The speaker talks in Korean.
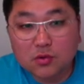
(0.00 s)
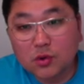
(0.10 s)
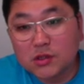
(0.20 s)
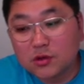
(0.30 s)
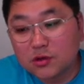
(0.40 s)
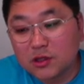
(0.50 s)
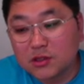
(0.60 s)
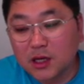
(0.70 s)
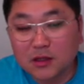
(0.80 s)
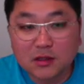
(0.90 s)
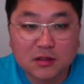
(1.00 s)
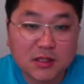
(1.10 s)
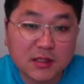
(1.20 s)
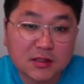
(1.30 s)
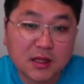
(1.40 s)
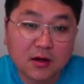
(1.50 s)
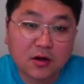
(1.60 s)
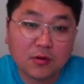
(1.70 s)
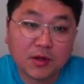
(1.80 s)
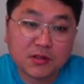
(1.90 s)
소개시켜드릴 사이트는
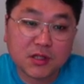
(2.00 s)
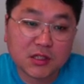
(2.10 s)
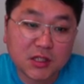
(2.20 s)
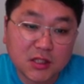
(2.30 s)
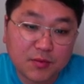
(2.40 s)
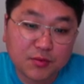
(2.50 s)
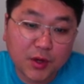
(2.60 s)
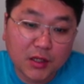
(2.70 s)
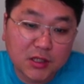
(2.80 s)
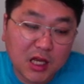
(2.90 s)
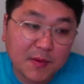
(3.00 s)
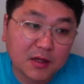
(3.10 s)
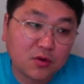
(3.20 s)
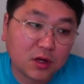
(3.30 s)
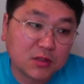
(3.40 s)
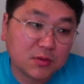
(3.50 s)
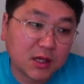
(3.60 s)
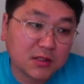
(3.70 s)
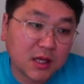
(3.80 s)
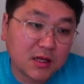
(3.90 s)
센스닷컴. 현재 신제품 굉장히 많이 들어왔습니다.
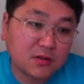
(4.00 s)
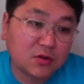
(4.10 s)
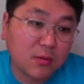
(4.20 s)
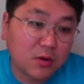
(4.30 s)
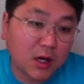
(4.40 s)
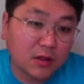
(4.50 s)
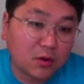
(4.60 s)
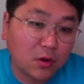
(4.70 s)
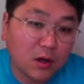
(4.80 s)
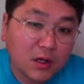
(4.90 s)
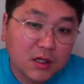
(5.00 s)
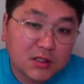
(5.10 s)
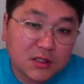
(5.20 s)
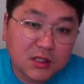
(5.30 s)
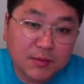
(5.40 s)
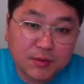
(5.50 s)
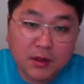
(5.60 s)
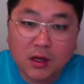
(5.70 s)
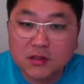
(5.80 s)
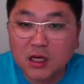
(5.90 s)
세일하는 정보는 아니고 신제품이
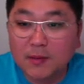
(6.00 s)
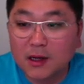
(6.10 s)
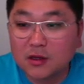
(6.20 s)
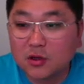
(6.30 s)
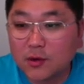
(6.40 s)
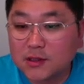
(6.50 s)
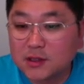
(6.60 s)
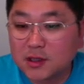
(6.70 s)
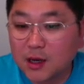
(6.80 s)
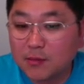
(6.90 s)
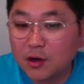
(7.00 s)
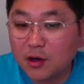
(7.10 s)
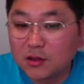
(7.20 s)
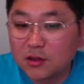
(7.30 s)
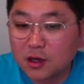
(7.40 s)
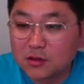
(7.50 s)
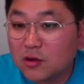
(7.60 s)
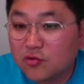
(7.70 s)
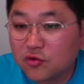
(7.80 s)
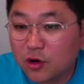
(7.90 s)
굉장히 많이 들어왔으니까 한번 들어가서
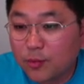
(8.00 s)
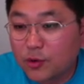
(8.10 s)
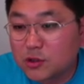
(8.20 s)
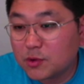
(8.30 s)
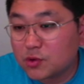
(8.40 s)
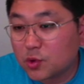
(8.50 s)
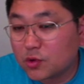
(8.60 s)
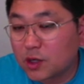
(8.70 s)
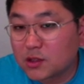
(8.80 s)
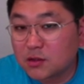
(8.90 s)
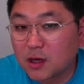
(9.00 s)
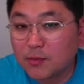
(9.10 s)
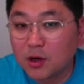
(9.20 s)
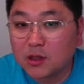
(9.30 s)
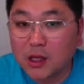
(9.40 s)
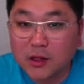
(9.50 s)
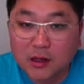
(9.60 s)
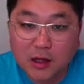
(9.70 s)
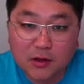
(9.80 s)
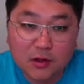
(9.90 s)
둘러보시면 좋을 것 같아서 한번
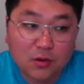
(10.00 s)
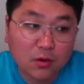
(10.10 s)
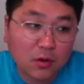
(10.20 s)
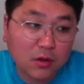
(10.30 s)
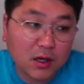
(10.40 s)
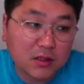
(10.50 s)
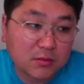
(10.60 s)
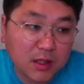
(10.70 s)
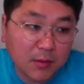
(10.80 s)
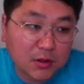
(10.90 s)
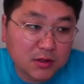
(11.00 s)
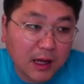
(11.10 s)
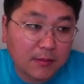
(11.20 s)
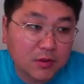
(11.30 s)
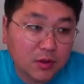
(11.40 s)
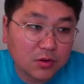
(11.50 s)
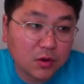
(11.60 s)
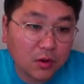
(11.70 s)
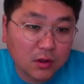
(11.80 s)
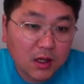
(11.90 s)
안내를 해드리도록 하겠습니다. 먼저
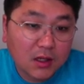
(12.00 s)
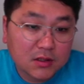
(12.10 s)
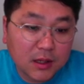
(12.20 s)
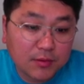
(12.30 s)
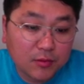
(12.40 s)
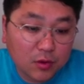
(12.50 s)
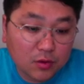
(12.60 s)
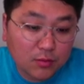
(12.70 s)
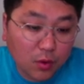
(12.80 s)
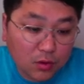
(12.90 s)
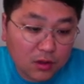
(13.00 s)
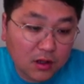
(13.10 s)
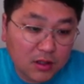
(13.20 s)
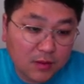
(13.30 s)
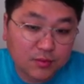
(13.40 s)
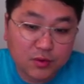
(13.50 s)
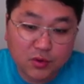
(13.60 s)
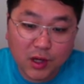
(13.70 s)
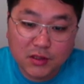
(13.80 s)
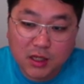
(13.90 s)
남성용 제품으로는 몽클레어 제품들
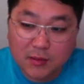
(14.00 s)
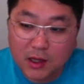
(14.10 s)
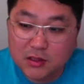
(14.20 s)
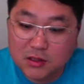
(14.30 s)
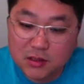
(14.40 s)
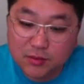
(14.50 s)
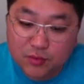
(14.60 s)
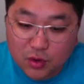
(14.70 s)
굉장히 많은 신제품